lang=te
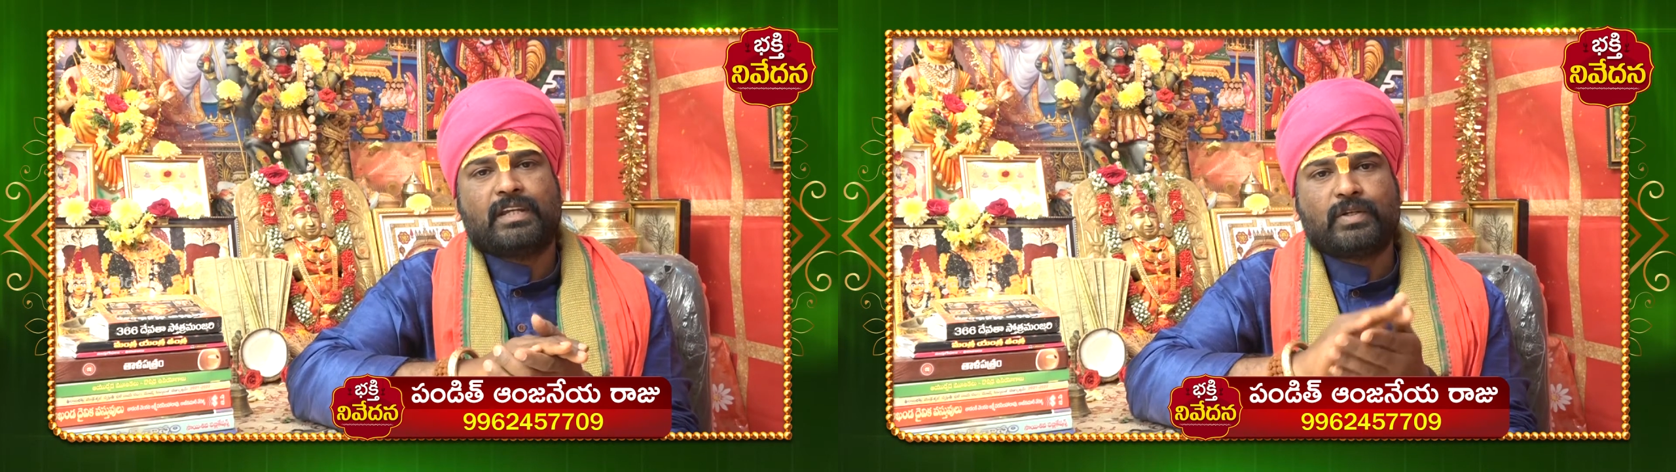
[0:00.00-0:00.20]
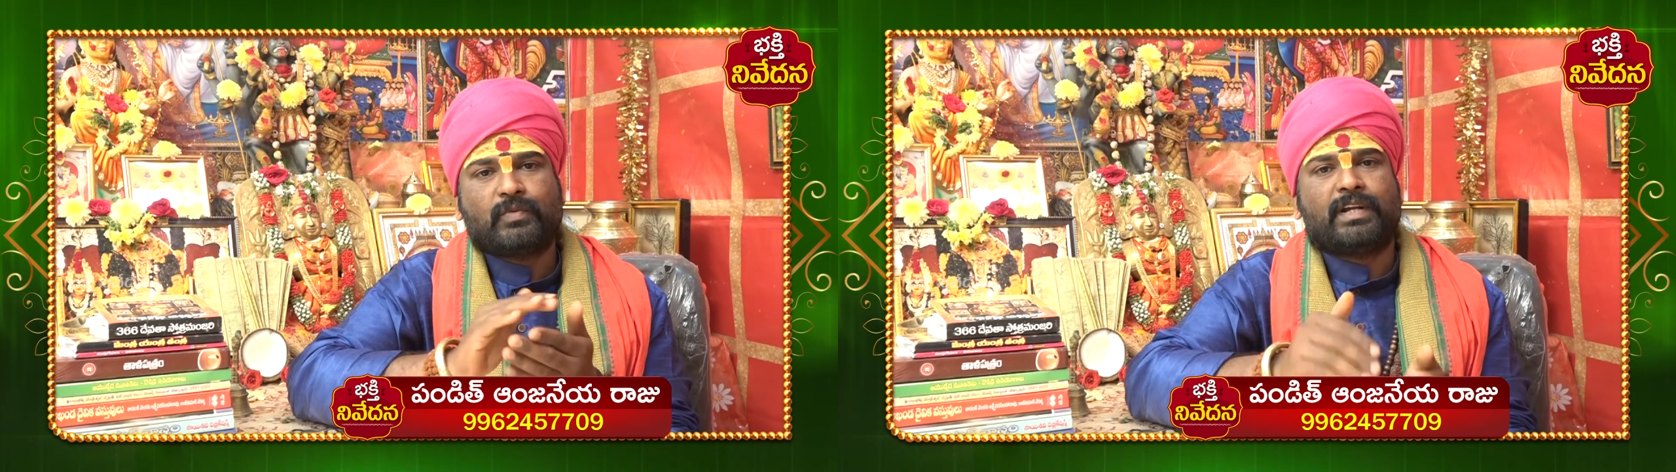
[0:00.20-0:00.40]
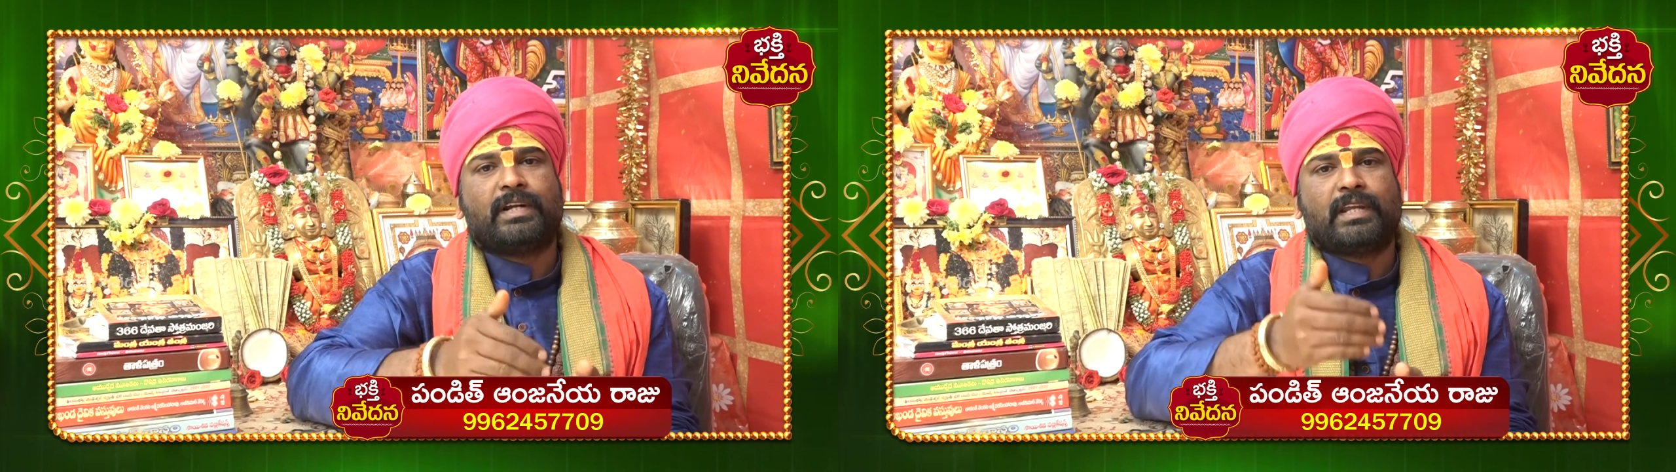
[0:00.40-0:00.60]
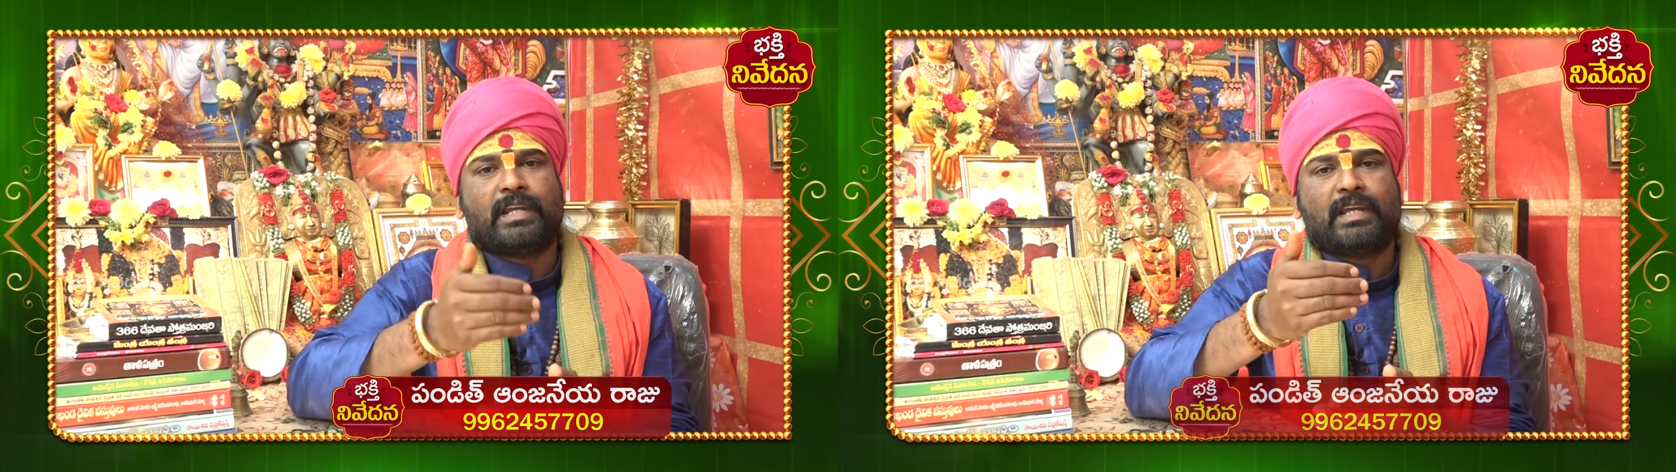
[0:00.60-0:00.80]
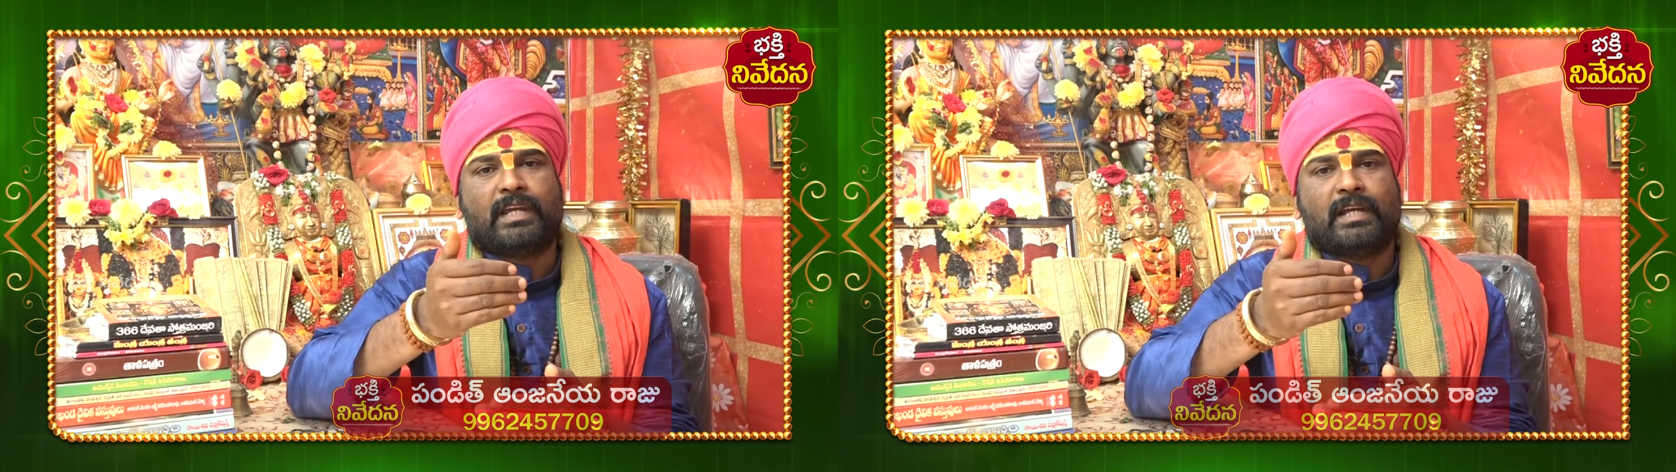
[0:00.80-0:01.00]
ఇటువంటి
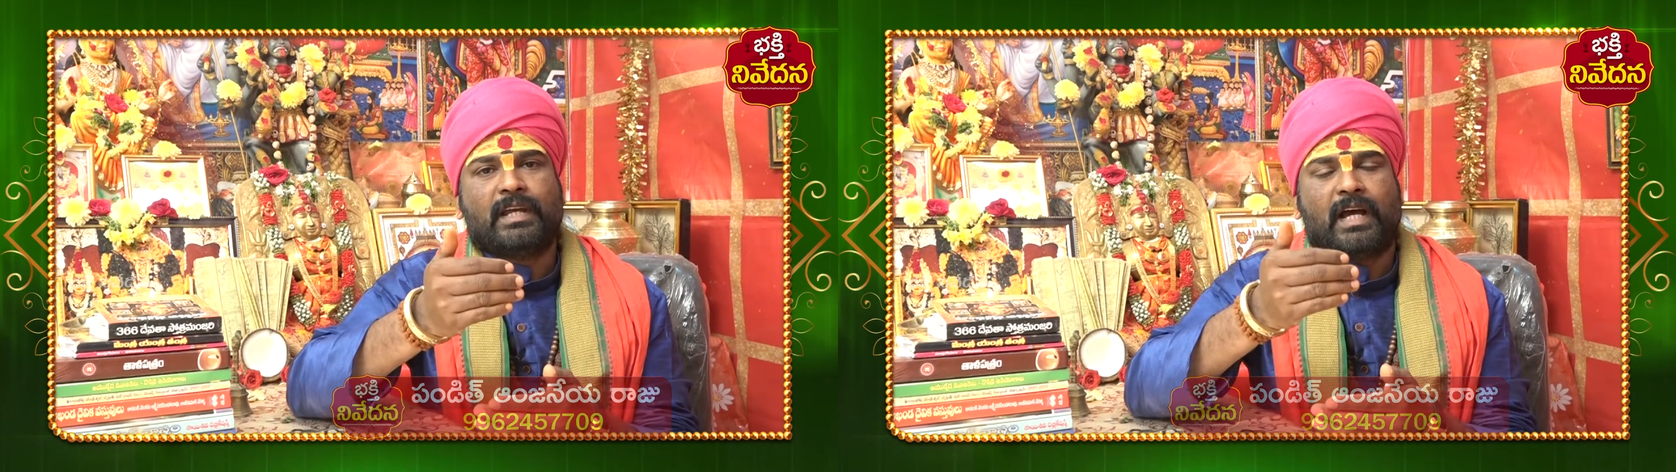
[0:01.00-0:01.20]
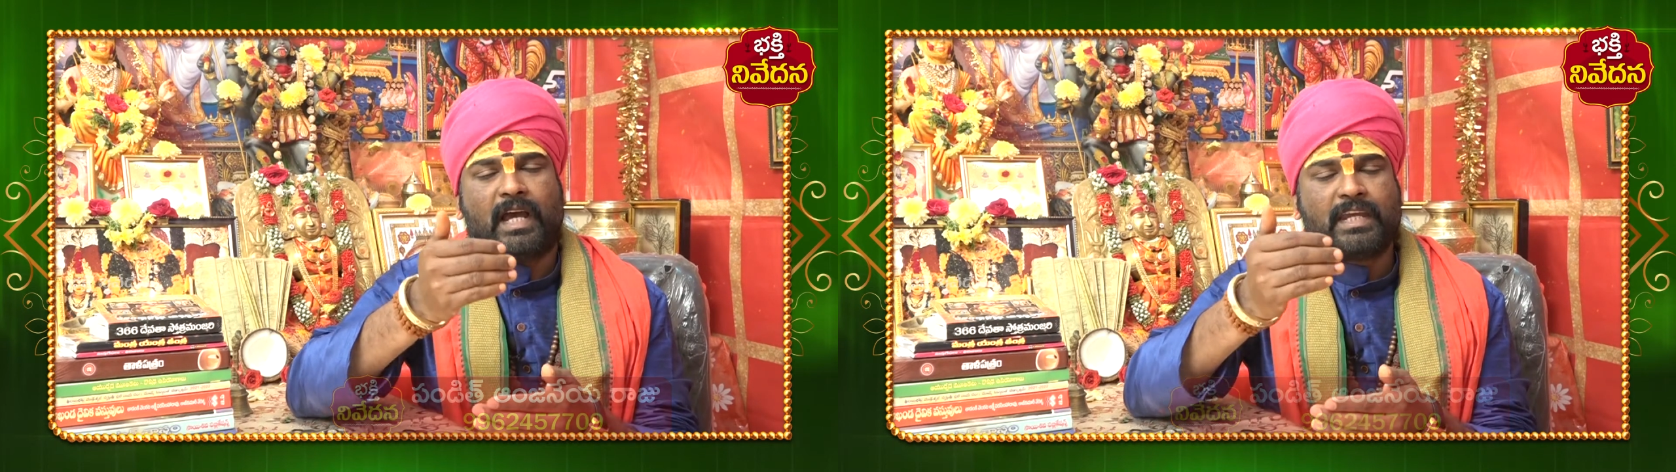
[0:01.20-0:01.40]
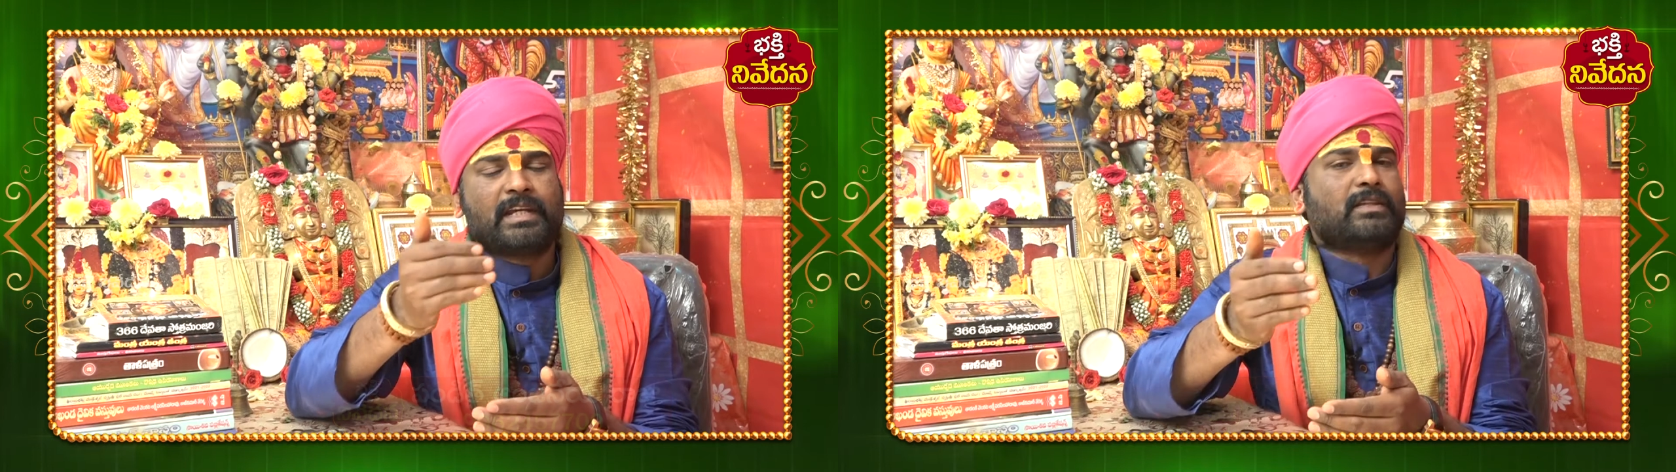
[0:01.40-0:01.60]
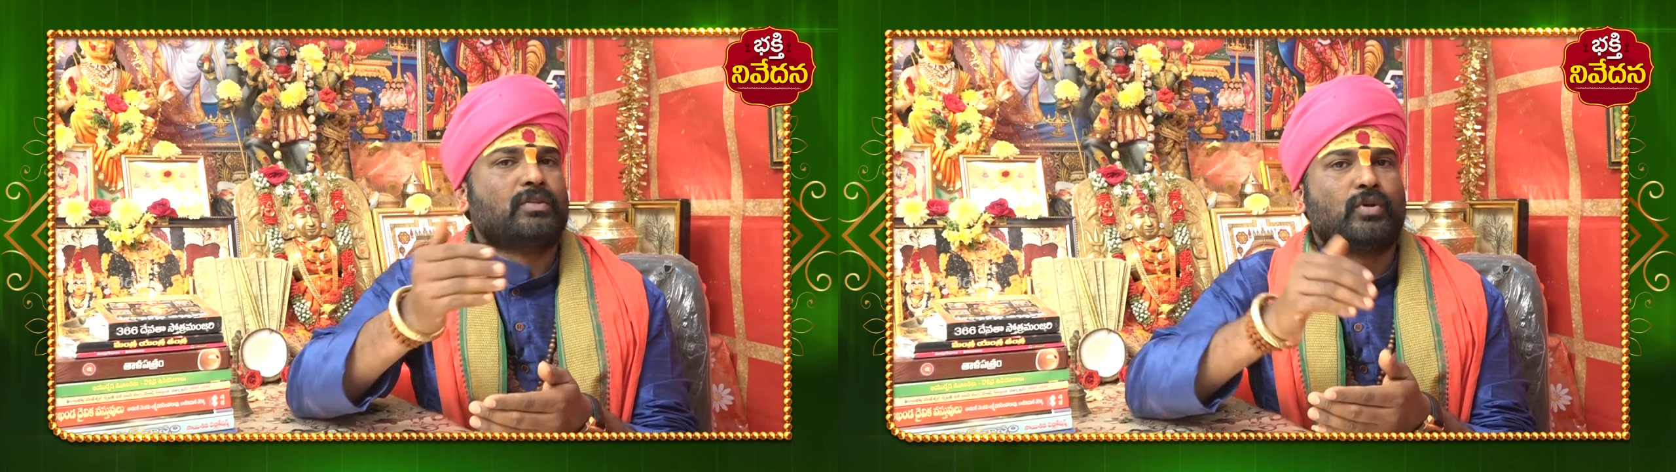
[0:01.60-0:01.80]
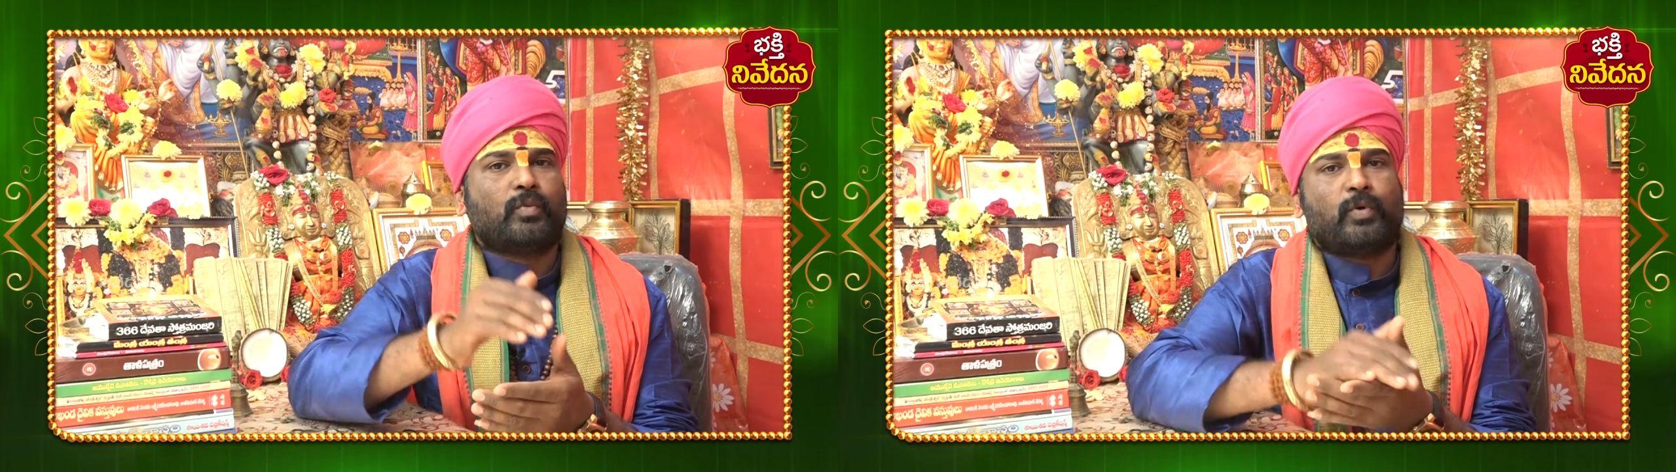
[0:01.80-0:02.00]
ఐక్యతతో